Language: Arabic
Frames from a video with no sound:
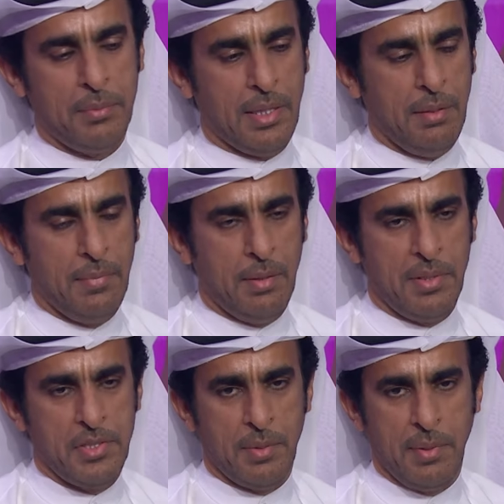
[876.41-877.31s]
عبد
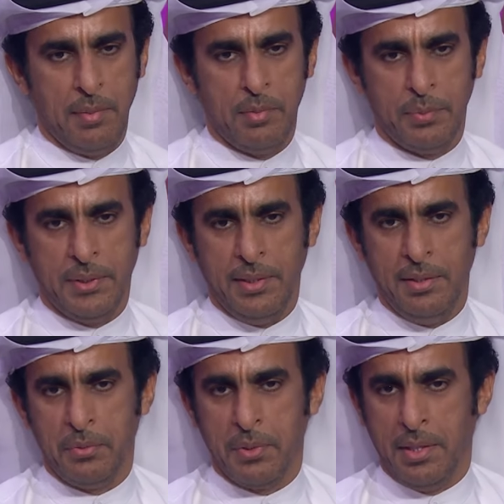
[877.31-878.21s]
الرحمن من الشباب
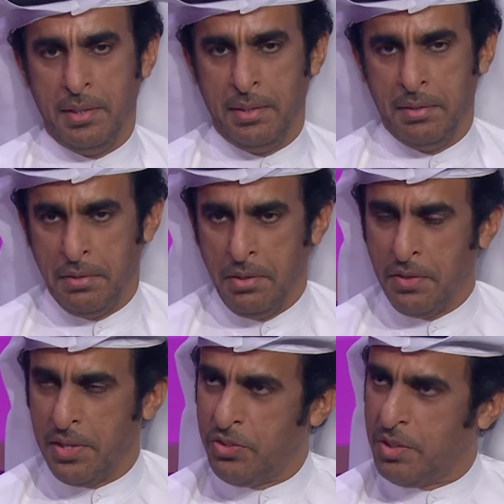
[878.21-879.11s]
المبدعين وكان
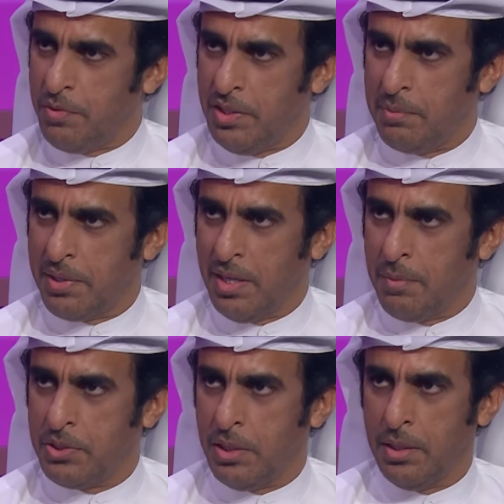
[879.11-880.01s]
له ضجه في
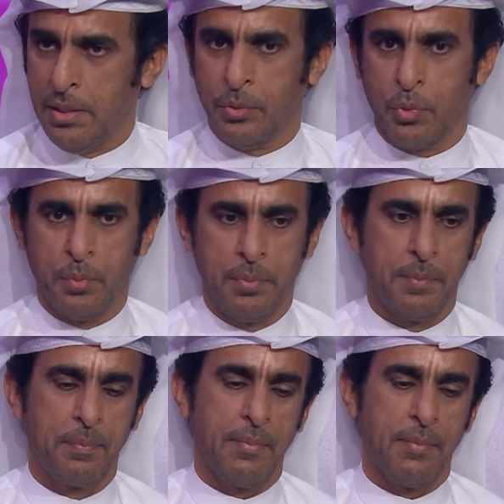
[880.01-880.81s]
برنامجه دروب